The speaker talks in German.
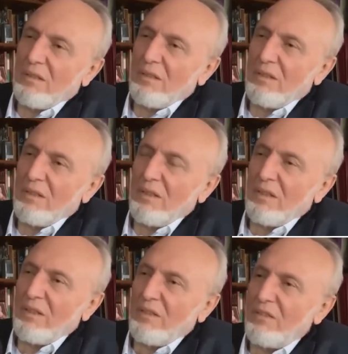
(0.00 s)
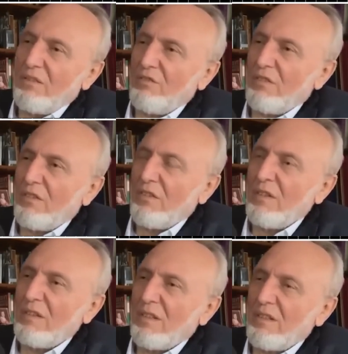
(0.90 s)
äh, dirigistische,
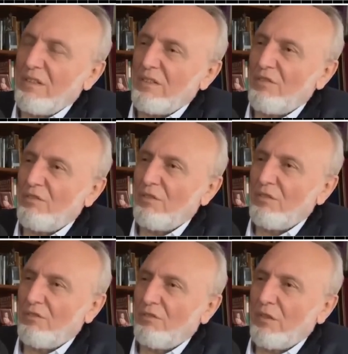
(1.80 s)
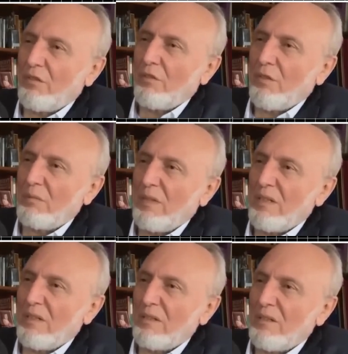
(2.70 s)
zentralistische Wirtschaftsform
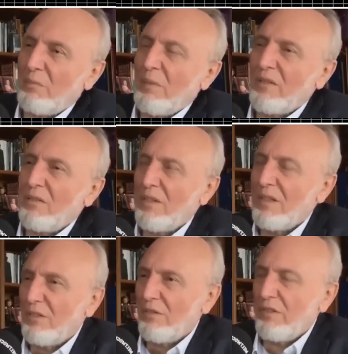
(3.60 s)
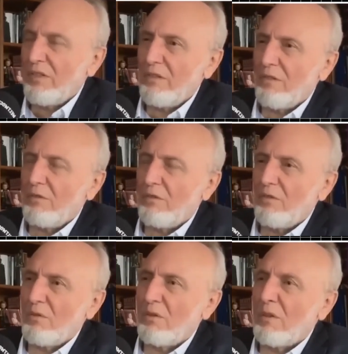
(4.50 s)
ändern. Das merken Sie an der öffentlichen
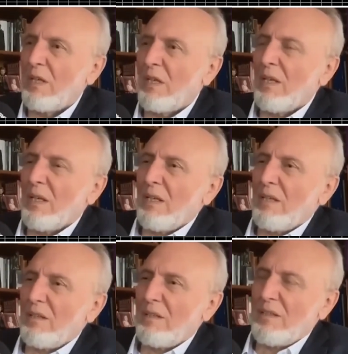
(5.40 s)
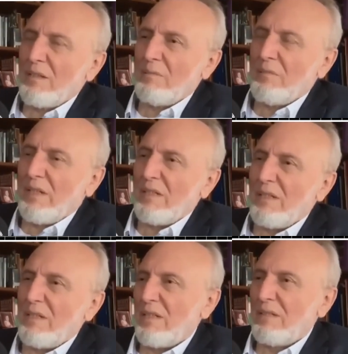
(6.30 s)
Diskussion in, äh, in
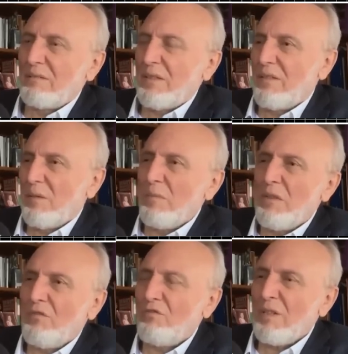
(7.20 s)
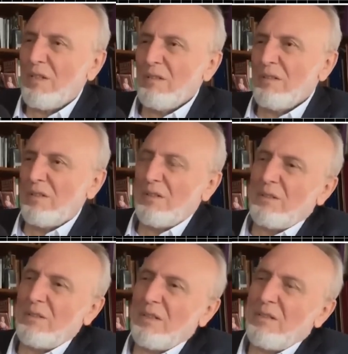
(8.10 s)
Berlin. Ja? Da ist ein Missstand
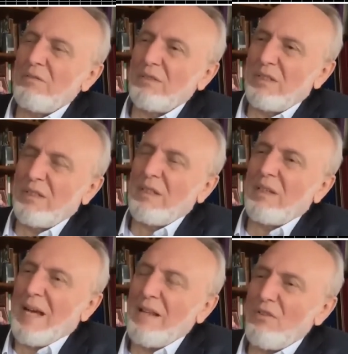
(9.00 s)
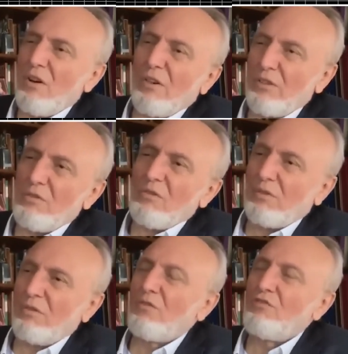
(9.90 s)
und dann wird da eine Anordnung
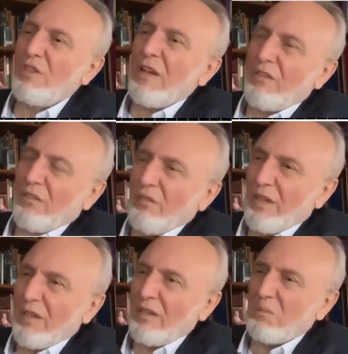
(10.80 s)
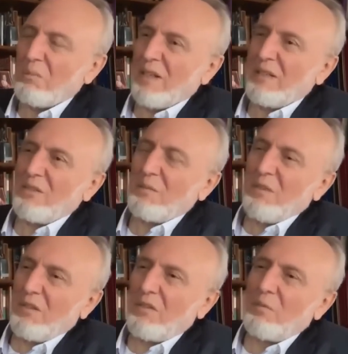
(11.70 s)
von Staatswegen gemacht, um
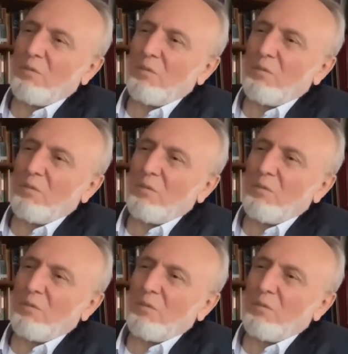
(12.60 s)
das